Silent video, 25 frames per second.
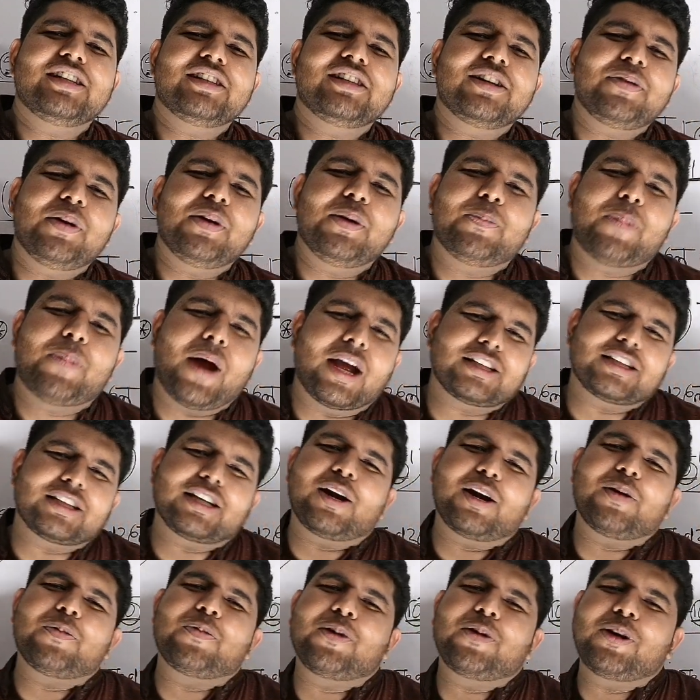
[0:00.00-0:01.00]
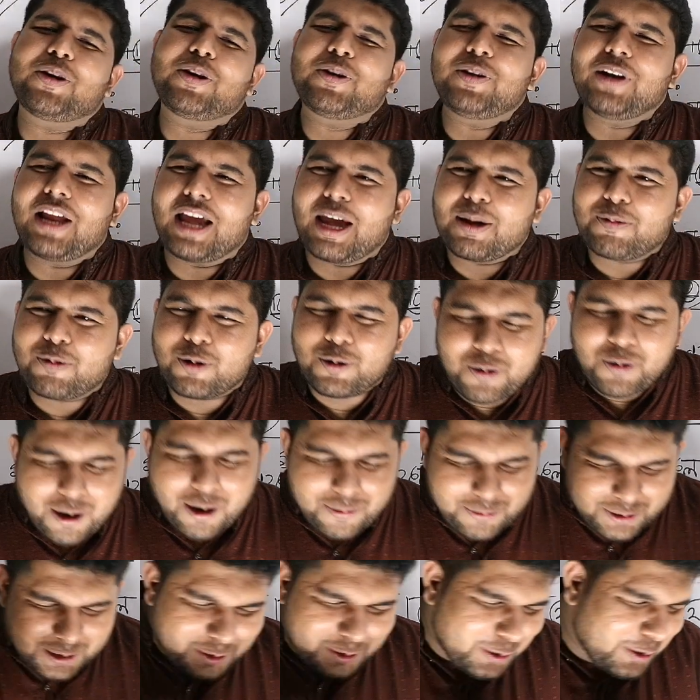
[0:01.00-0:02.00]
দেখা যাবে বাজারের বইগুলো
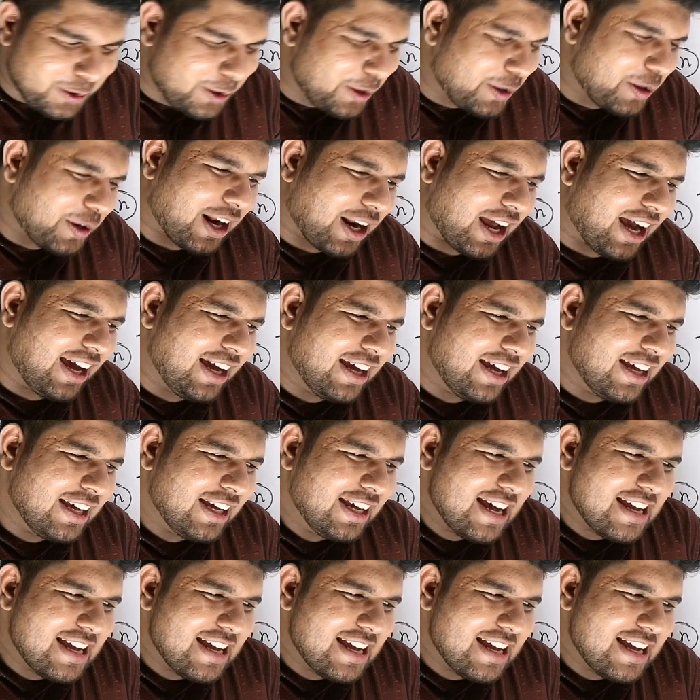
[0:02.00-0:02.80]
এমনভাবে তৈরি করা